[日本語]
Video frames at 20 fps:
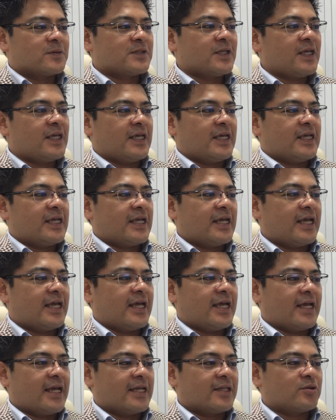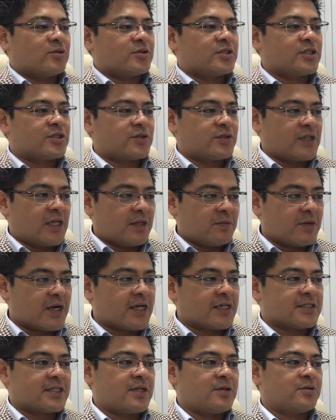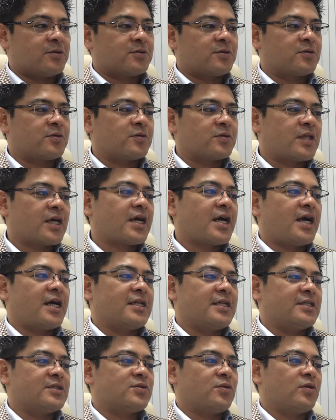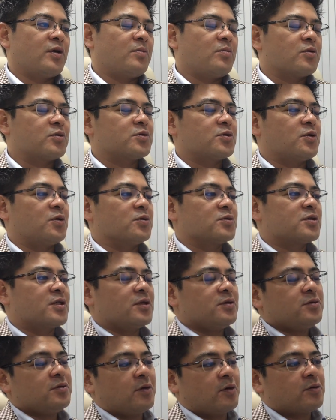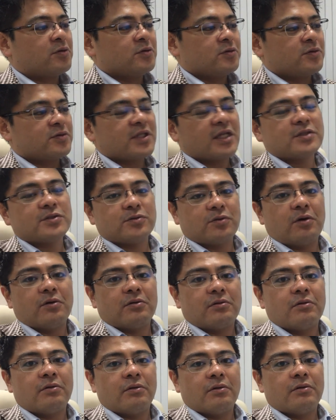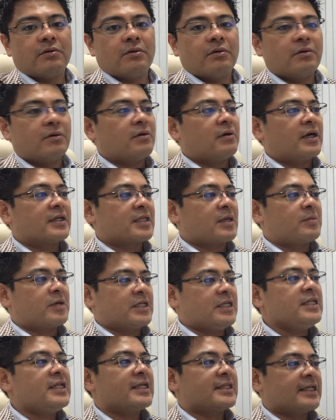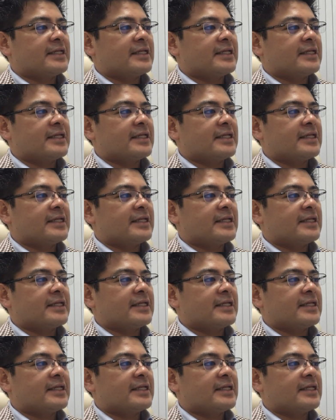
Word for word: ぜひ、えーと、と自主性に任せることと高い理想や目標っていうのをこの2つを頭に入